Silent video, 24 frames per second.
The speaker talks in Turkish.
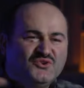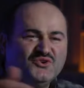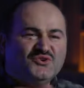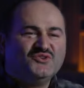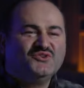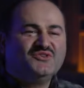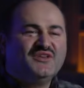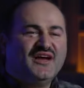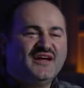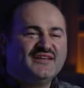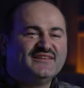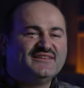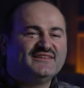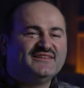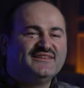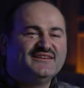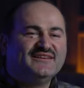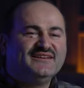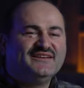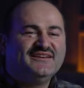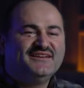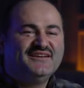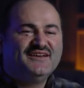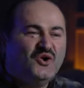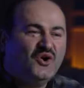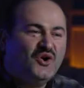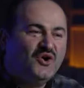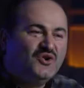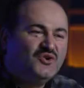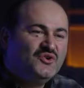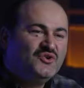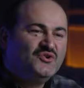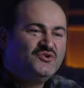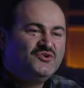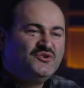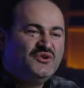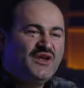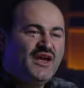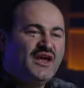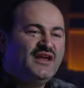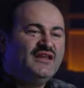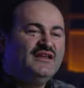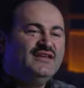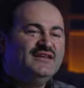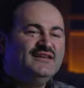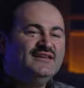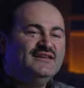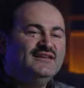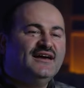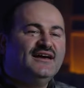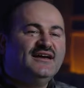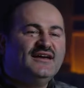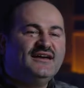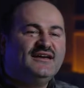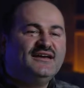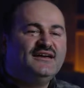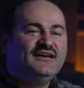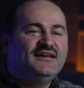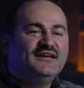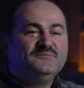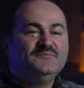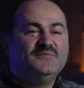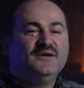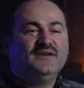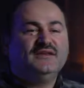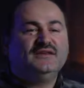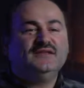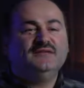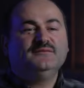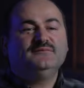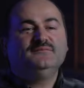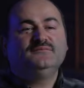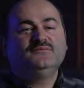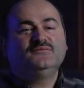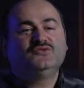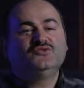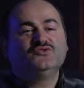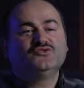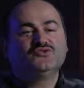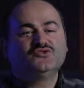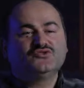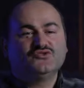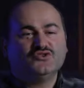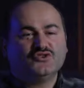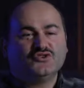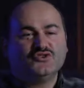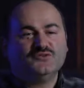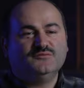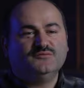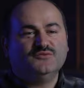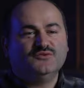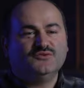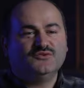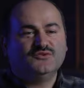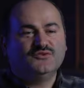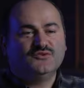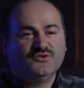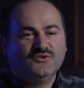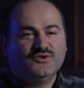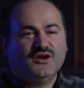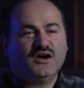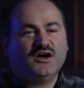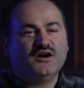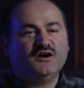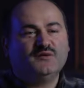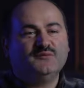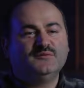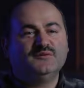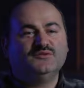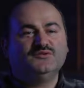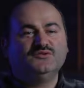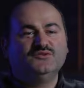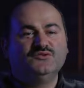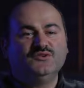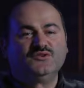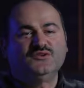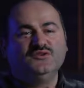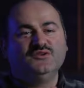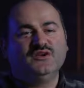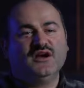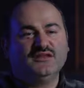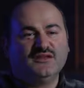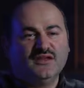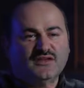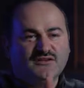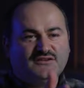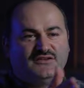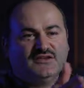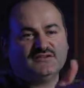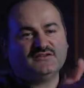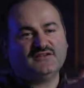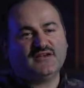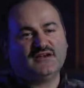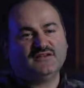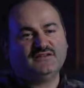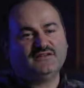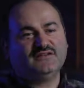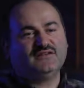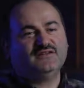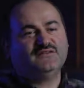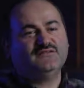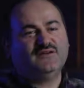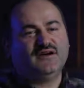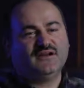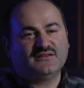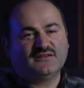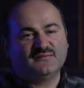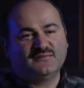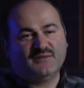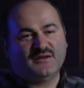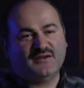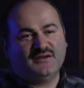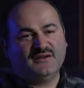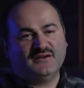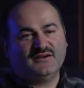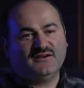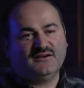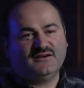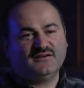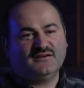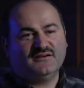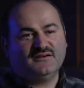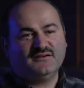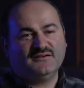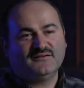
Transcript: kullandı. Onun eliyle benim kusurumun, günahımın dünyada cezasını verdi bana